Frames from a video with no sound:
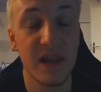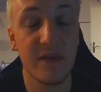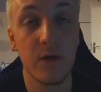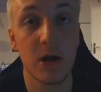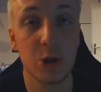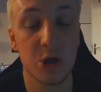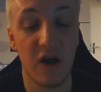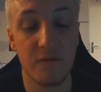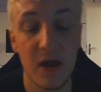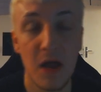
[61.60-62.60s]
meine ich wirklich
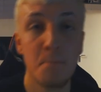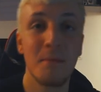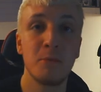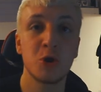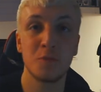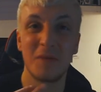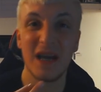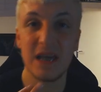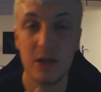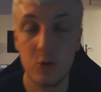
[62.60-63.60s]
scharf. Beim
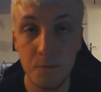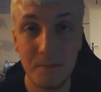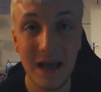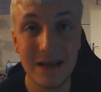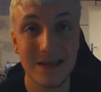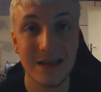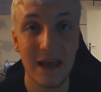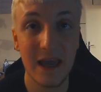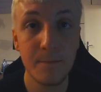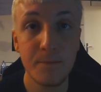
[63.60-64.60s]
Sprechen tut mir
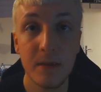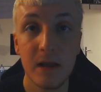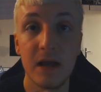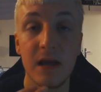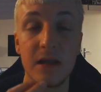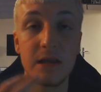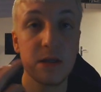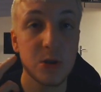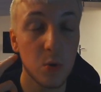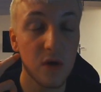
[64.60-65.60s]
extrem
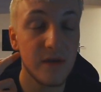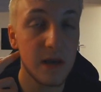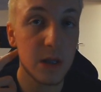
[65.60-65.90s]
die Zunge weh.